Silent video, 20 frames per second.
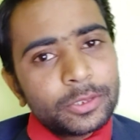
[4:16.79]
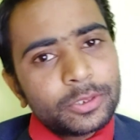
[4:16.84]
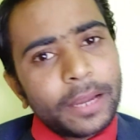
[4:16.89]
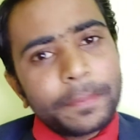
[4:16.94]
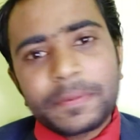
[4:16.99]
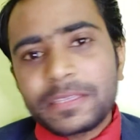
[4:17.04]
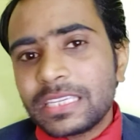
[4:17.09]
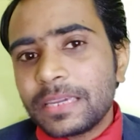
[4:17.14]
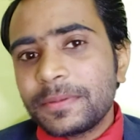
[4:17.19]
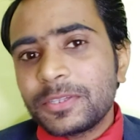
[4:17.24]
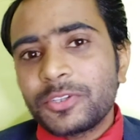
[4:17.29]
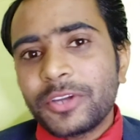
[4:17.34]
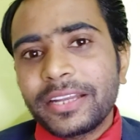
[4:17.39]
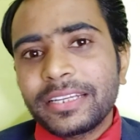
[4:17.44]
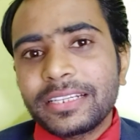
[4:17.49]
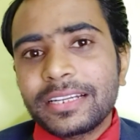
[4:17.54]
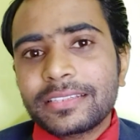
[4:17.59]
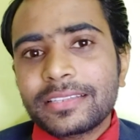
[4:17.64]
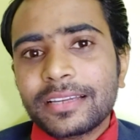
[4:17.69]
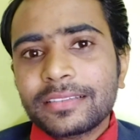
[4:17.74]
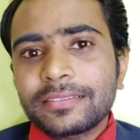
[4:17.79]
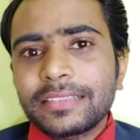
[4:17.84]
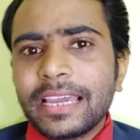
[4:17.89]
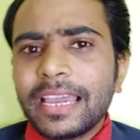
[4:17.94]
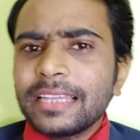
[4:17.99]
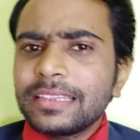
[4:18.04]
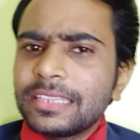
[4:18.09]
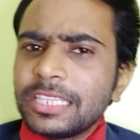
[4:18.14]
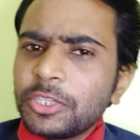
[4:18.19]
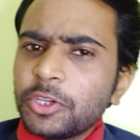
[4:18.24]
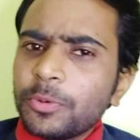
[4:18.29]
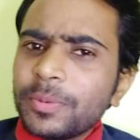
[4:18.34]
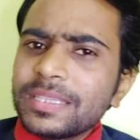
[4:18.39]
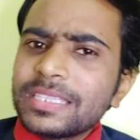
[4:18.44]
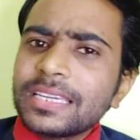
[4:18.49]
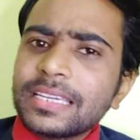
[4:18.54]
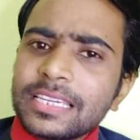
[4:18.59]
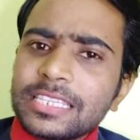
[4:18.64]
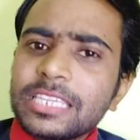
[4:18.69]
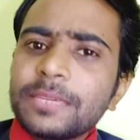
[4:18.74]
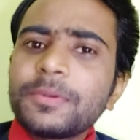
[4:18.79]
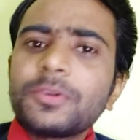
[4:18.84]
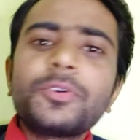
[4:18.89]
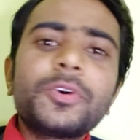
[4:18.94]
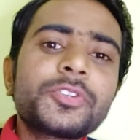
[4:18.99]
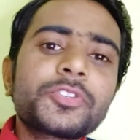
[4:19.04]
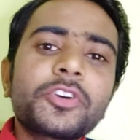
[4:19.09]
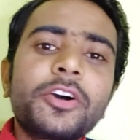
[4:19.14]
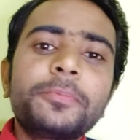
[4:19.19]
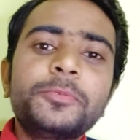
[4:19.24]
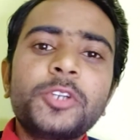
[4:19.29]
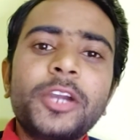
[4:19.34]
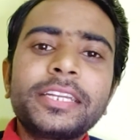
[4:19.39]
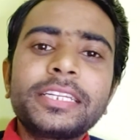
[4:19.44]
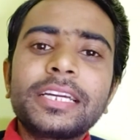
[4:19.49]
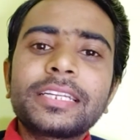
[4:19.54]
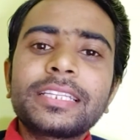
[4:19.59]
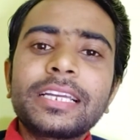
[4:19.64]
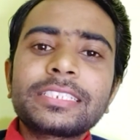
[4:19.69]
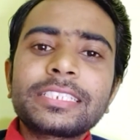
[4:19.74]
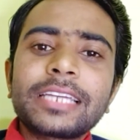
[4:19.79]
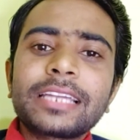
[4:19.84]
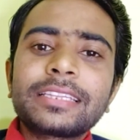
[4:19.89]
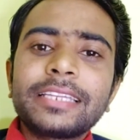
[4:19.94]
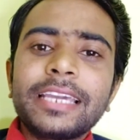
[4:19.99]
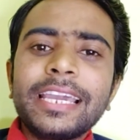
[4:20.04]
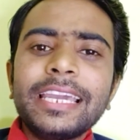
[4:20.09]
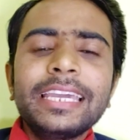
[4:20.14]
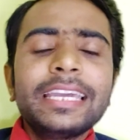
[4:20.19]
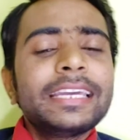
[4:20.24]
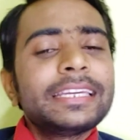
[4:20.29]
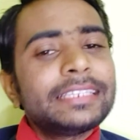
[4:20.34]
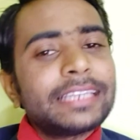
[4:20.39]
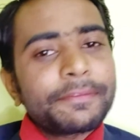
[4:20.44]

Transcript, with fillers: तो आप इसे भी ज्वाइन कर सकते हैं तीनों में से किसी भी कोर्स को आप ज्वाइन करना चाहते हैं